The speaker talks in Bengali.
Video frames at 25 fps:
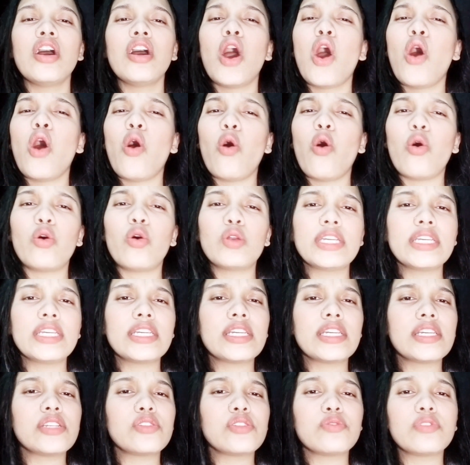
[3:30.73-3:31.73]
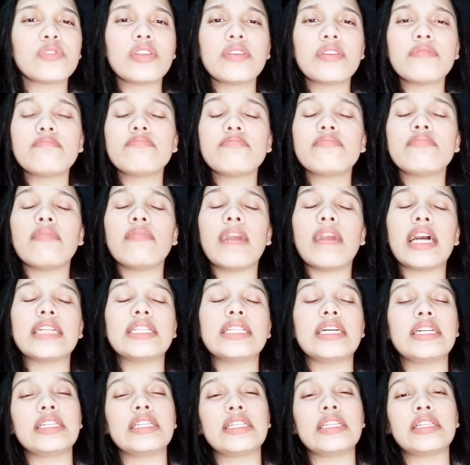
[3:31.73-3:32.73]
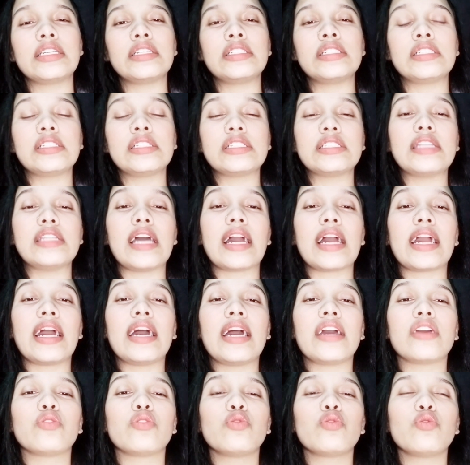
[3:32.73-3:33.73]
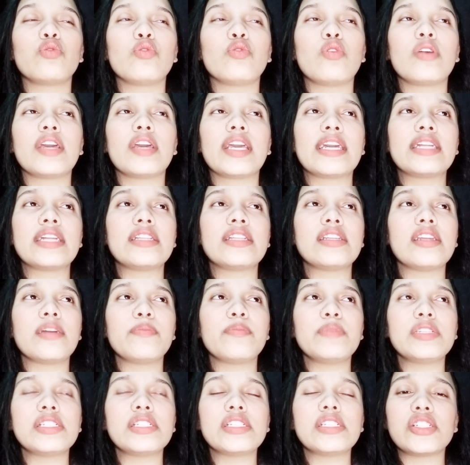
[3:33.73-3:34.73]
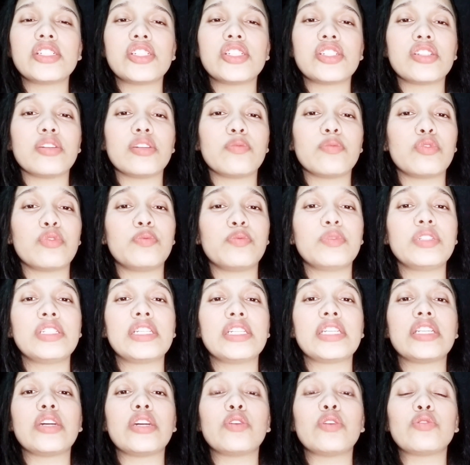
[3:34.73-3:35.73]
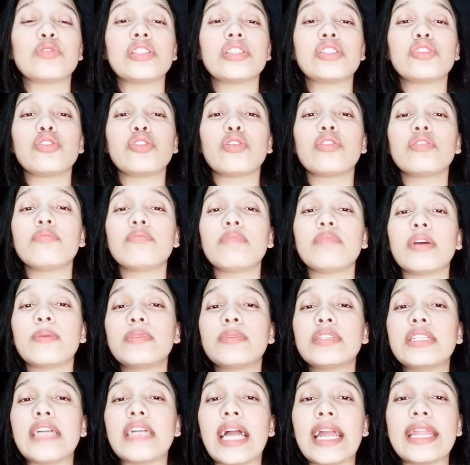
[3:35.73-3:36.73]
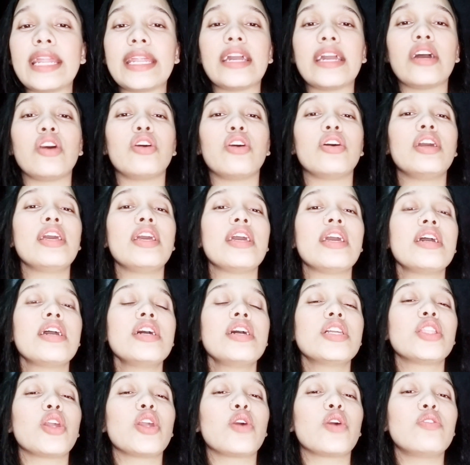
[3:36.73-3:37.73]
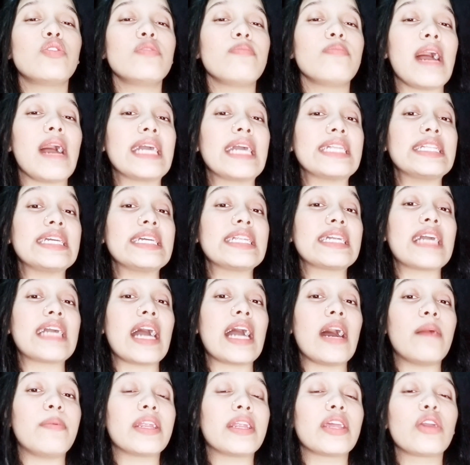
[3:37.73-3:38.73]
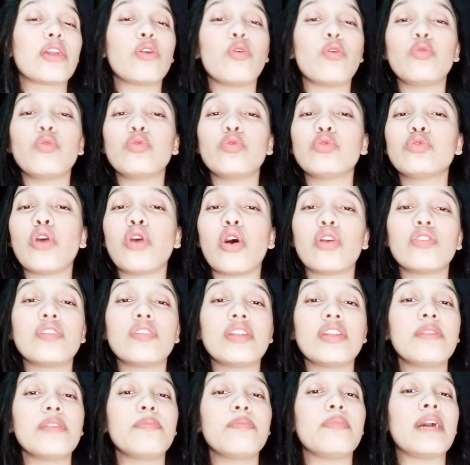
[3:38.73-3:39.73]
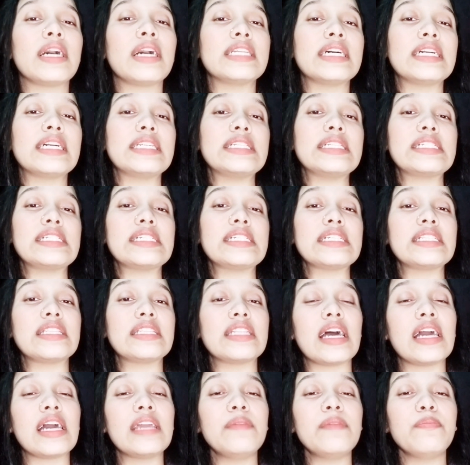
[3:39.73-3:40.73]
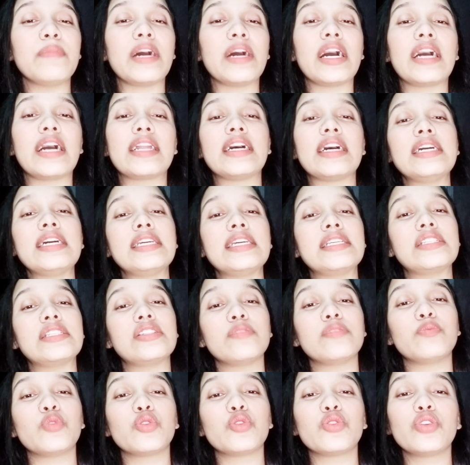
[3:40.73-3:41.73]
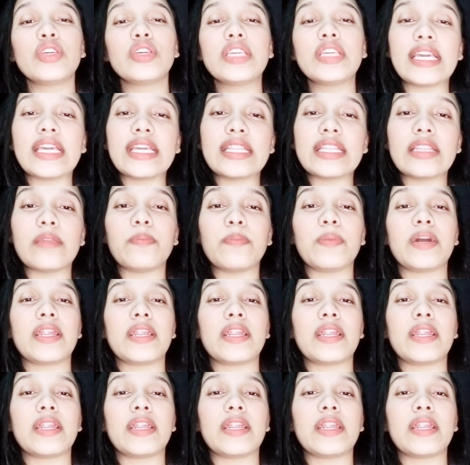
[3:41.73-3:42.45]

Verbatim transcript: অনেক কিছুতে বাধা নিষেধ দেখায় তো এক্ষেত্রে আমি যে যে জিনিসটা বলবো সেটা হচ্ছে যখন বাবুর ডায়রিয়া হয় তখন মায়েদের খাবারে কোনো ধরনের বাধা নিষেধ নাই মারা ইচ্ছে মতোই খেতে পারে